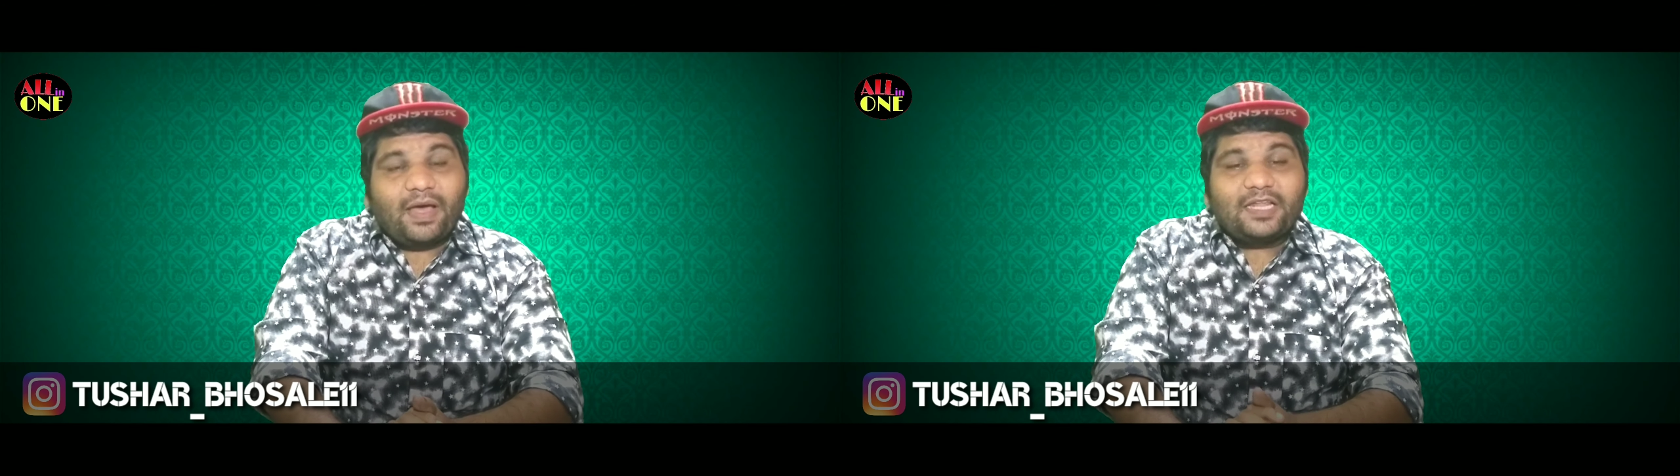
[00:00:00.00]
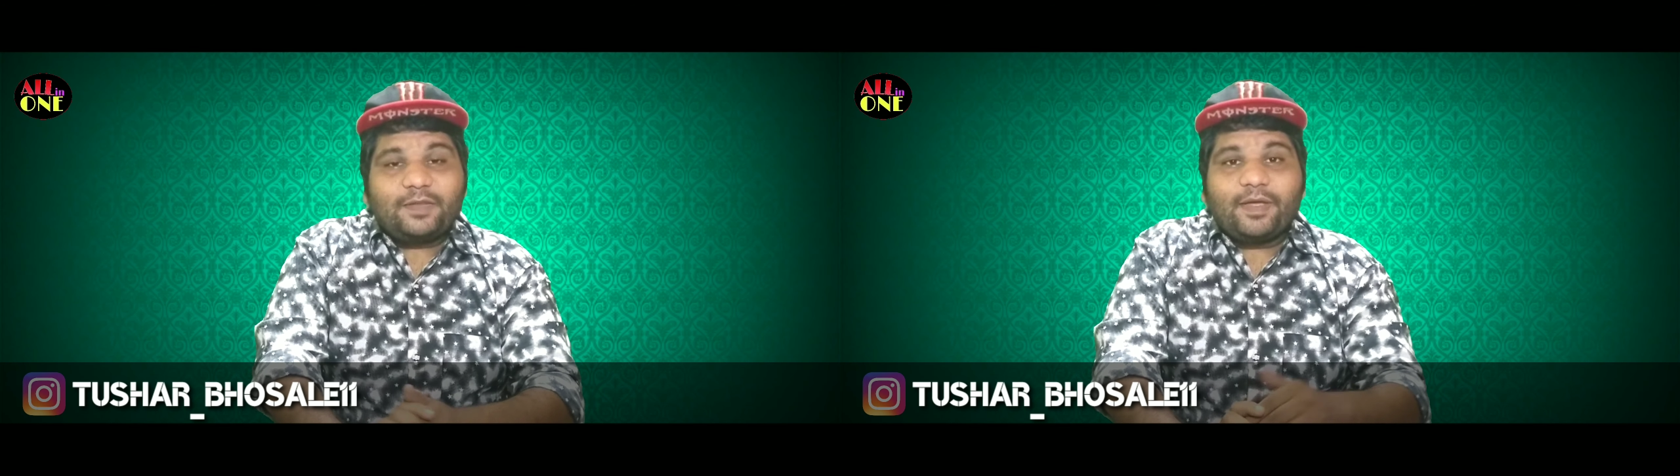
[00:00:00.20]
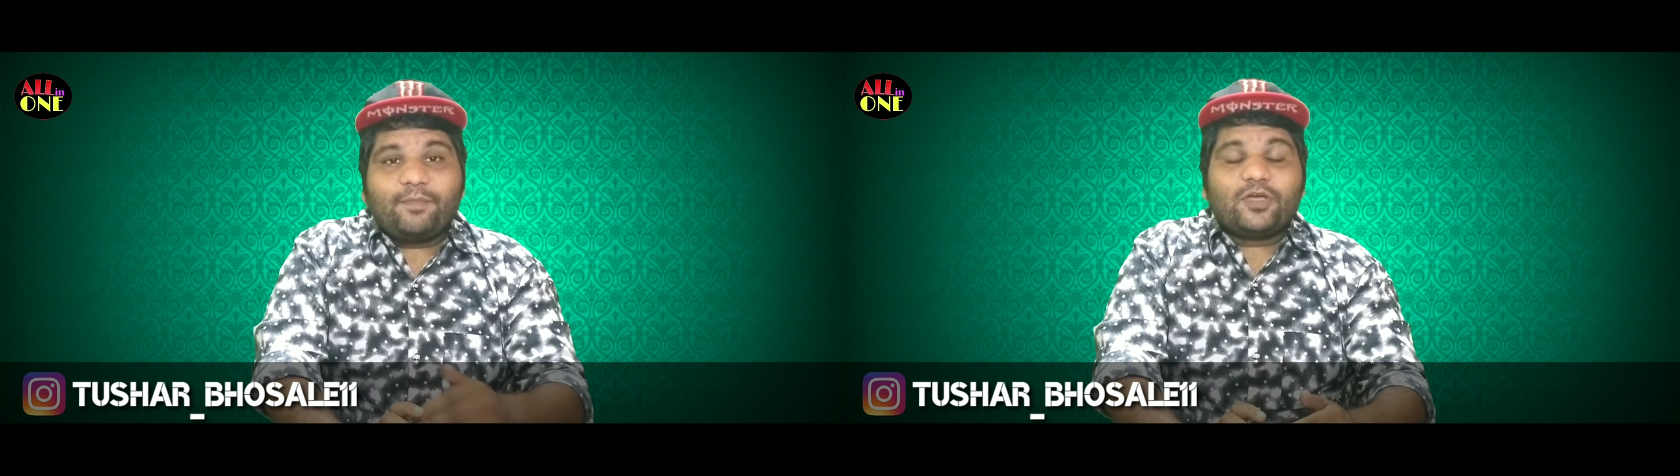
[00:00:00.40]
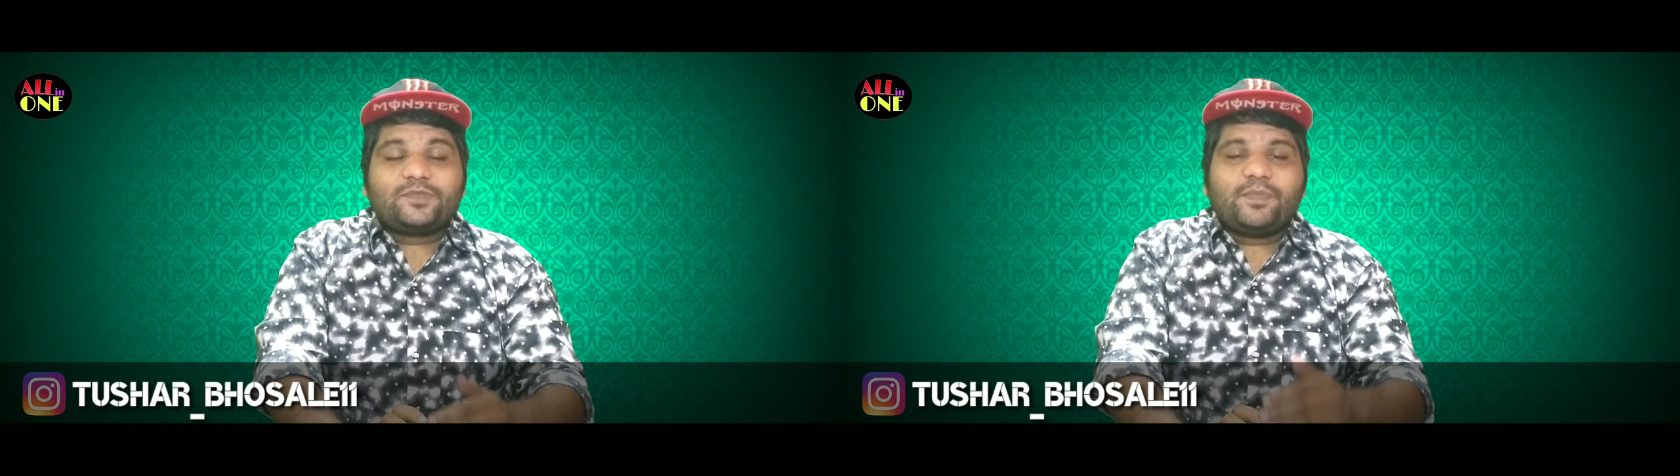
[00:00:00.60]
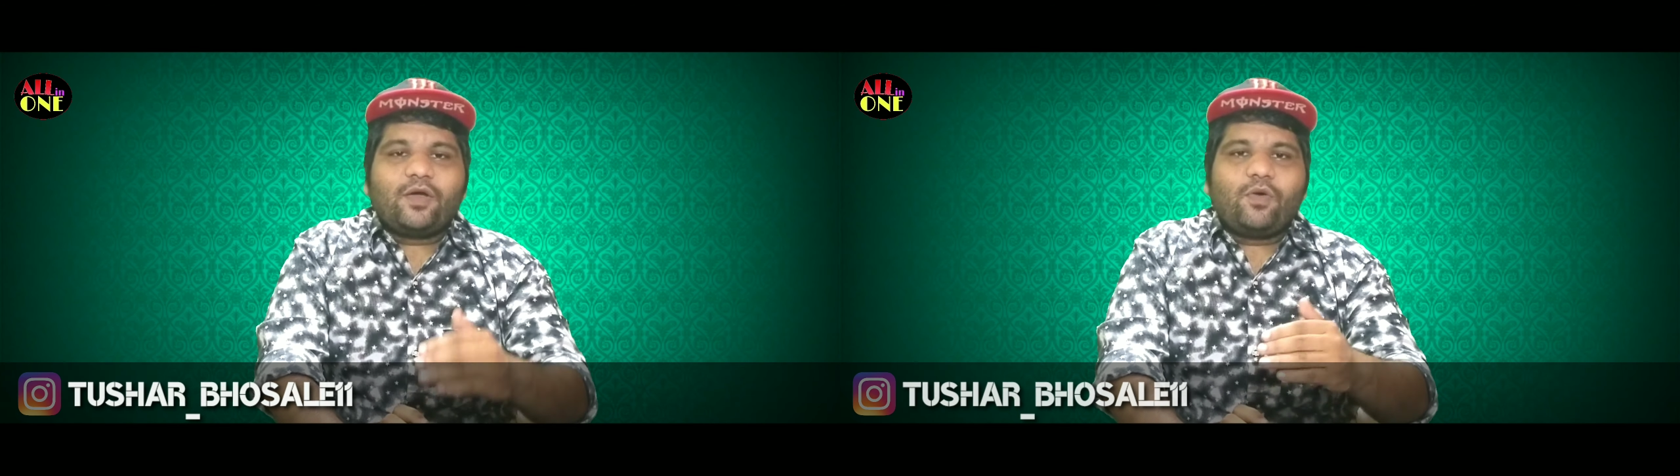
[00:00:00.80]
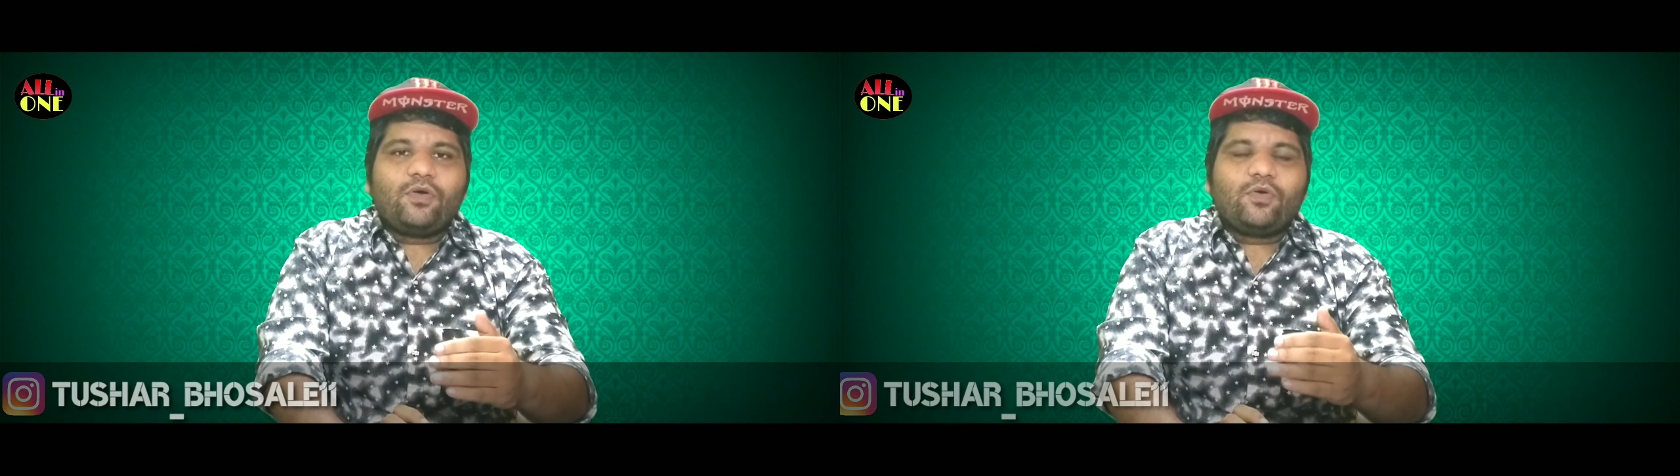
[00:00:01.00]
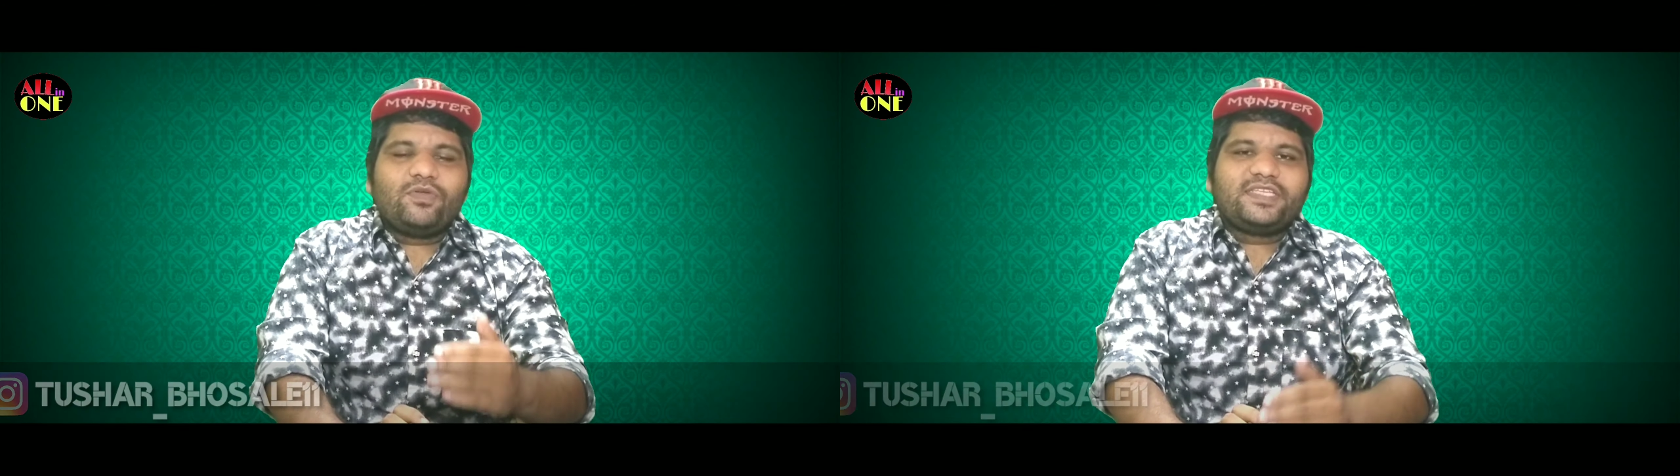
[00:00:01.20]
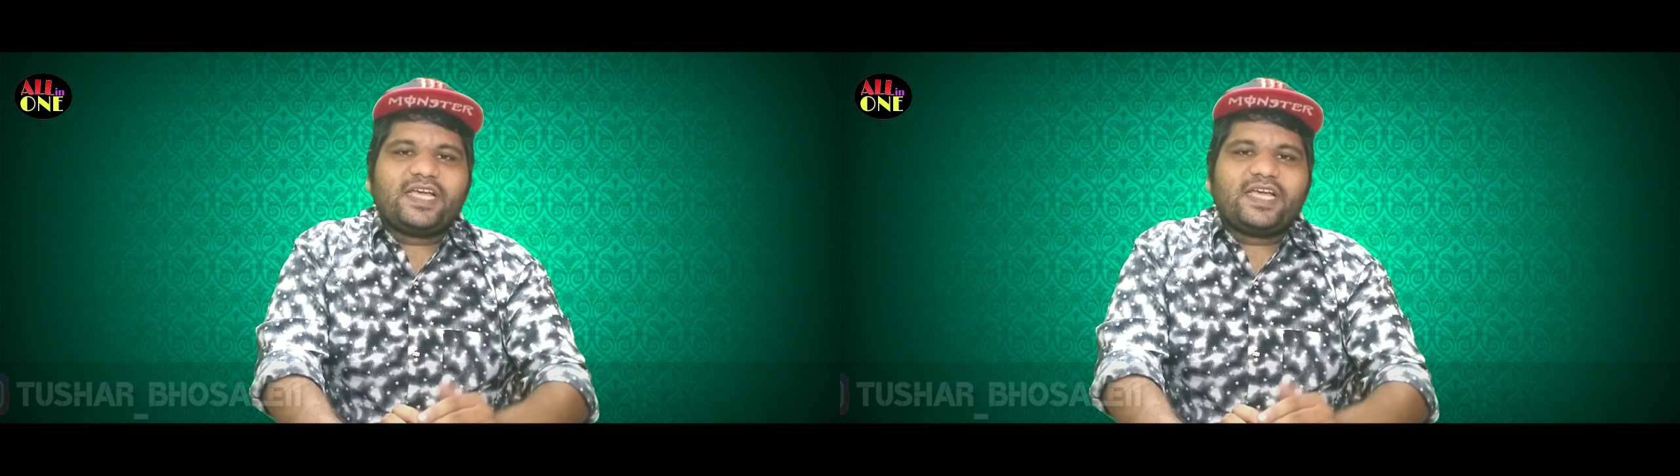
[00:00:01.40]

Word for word: बाद बिग बॉस में कौन कौन